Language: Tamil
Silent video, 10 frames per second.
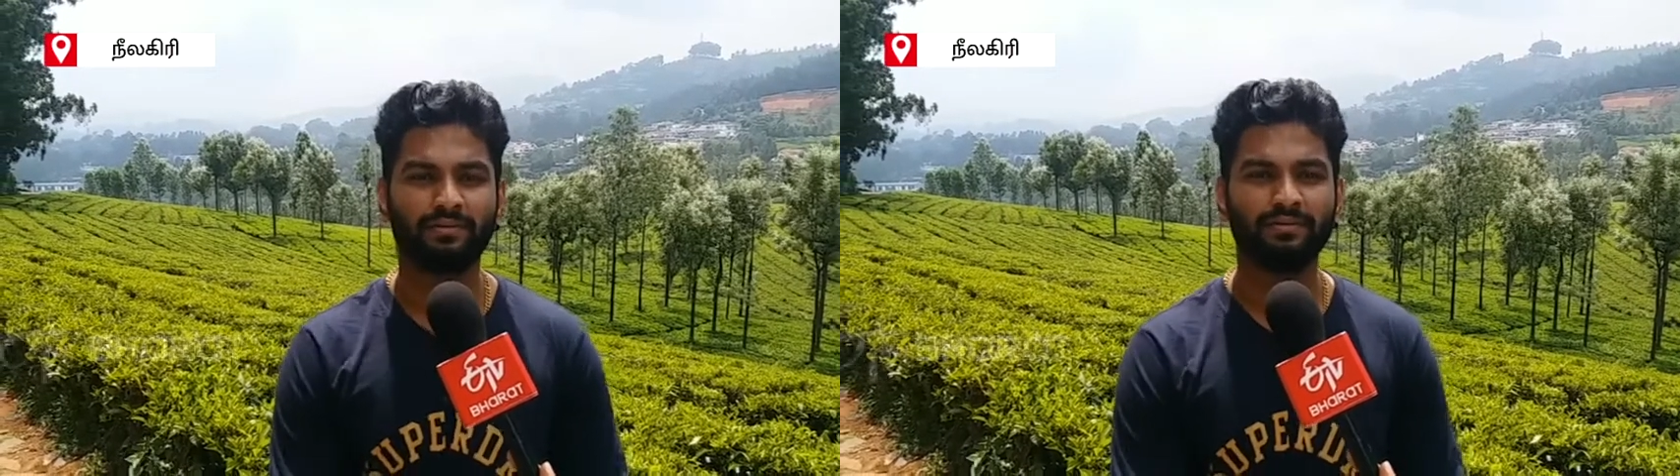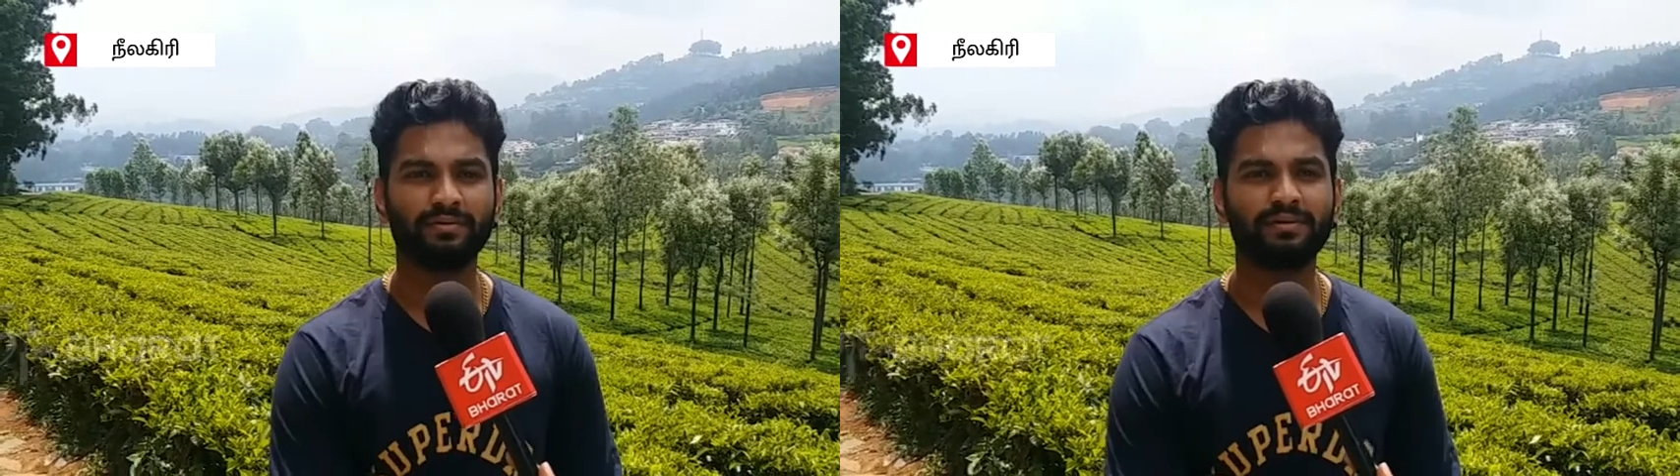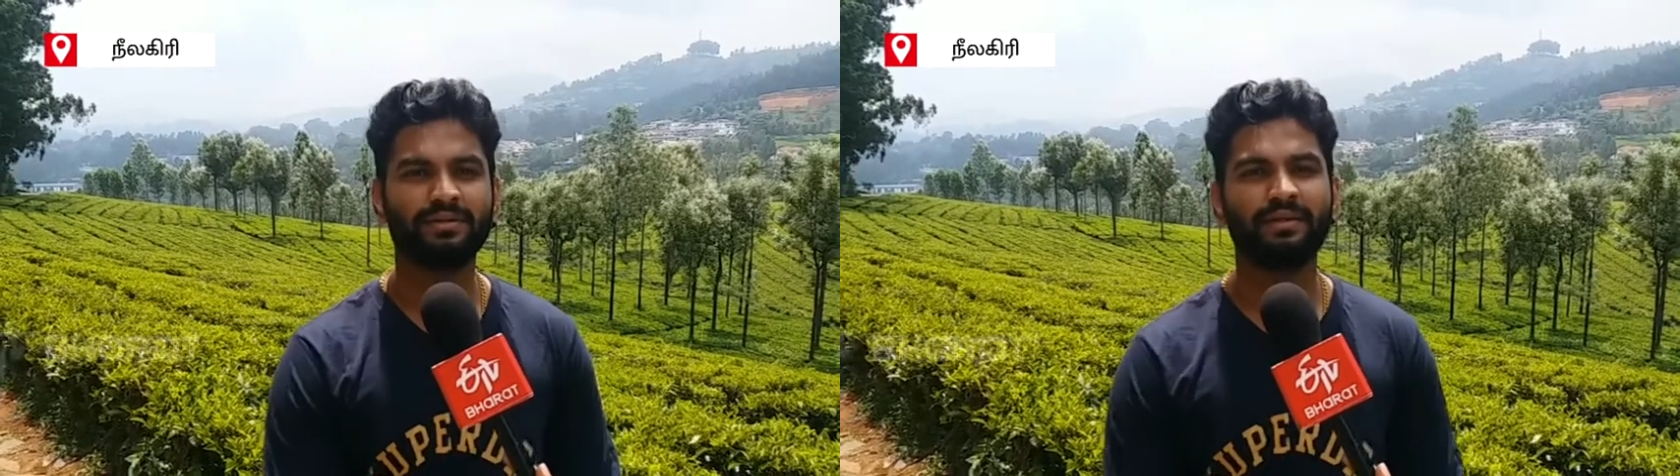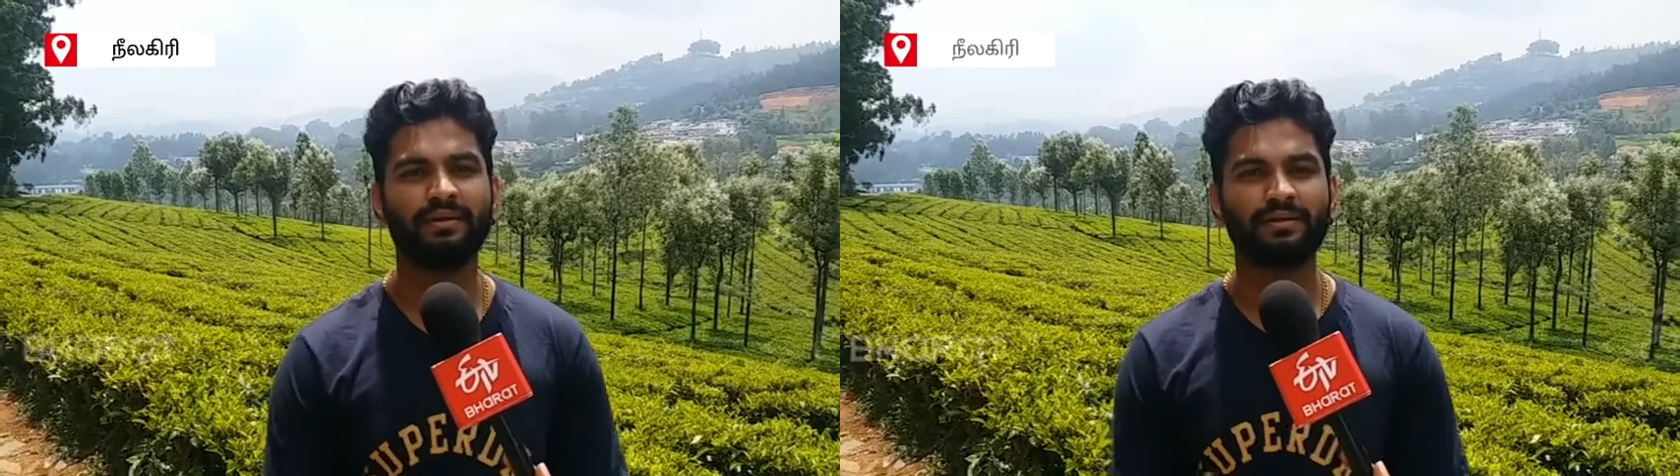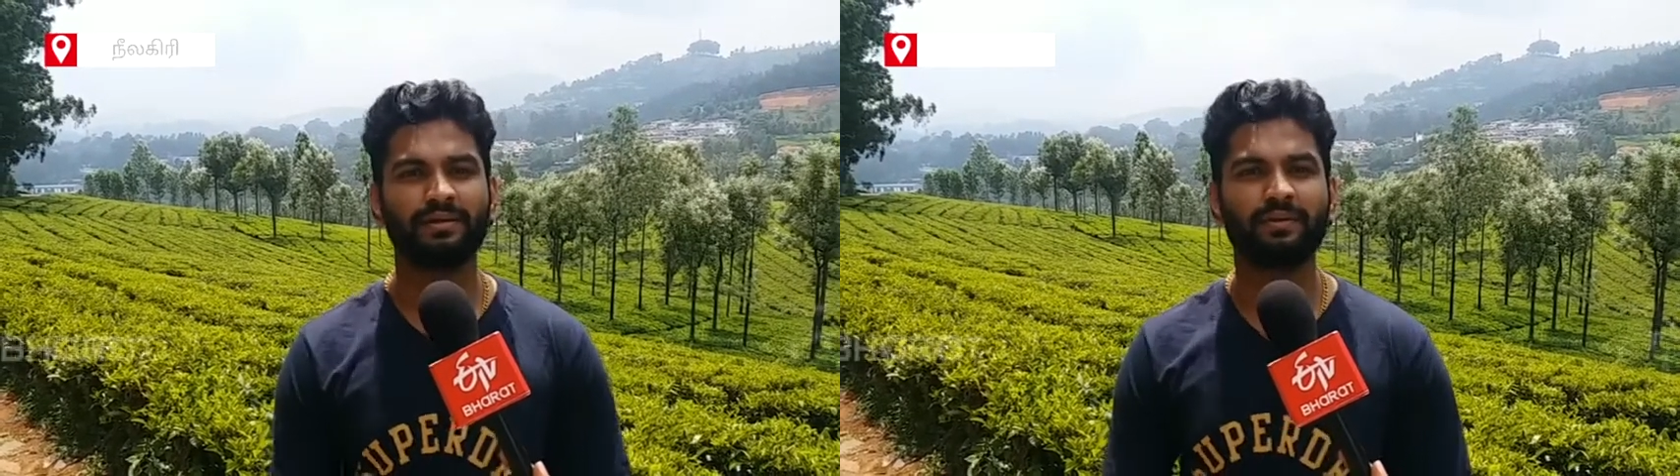டூ தௌசண்ட்
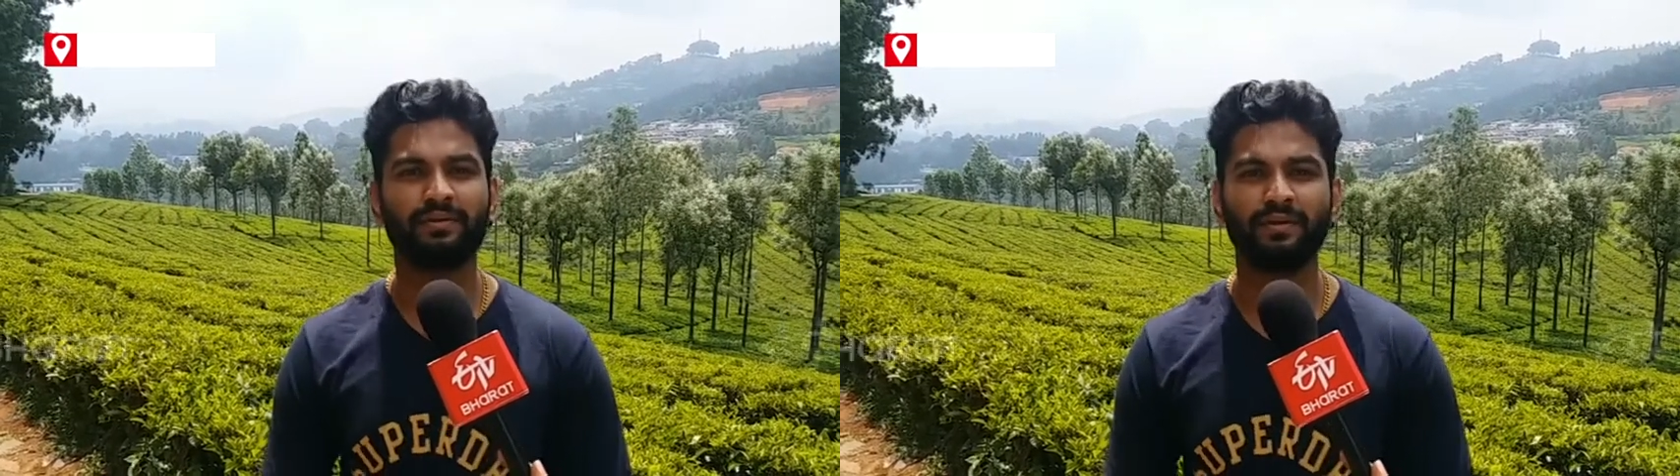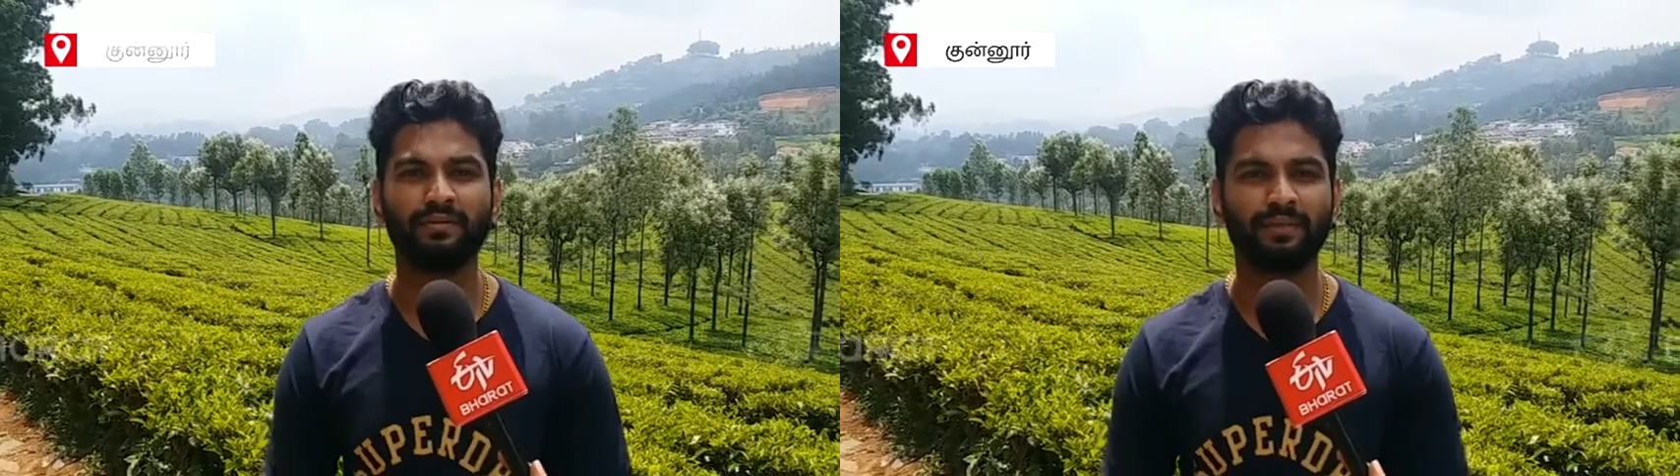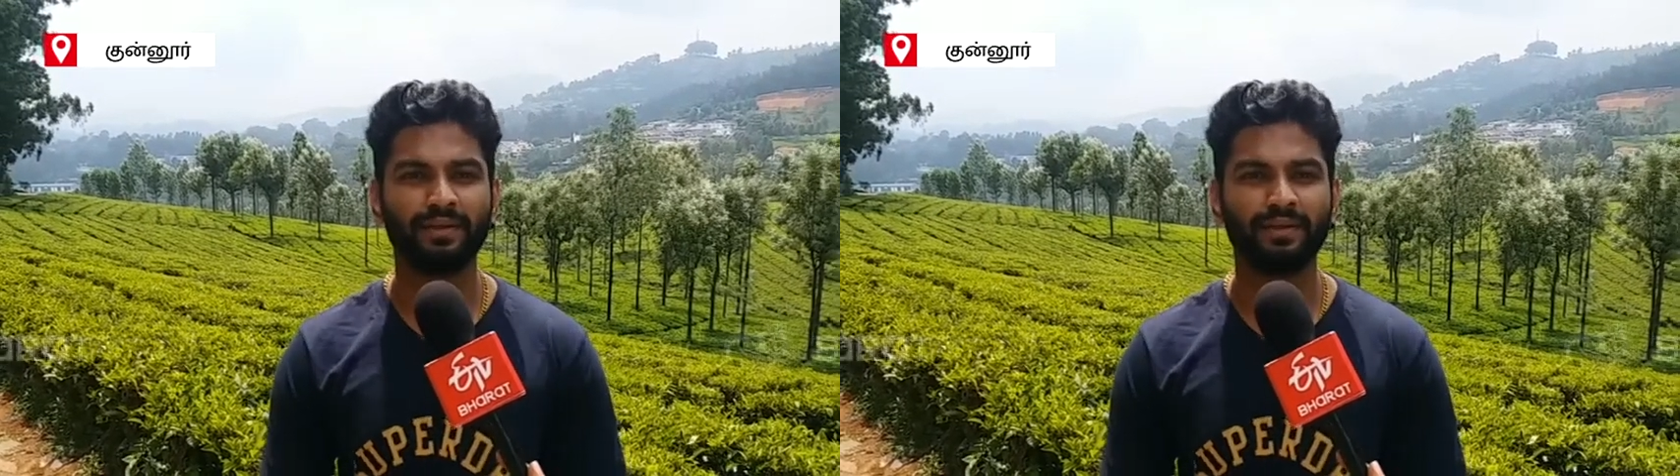டென்லேருந்து இப்போ வரையும்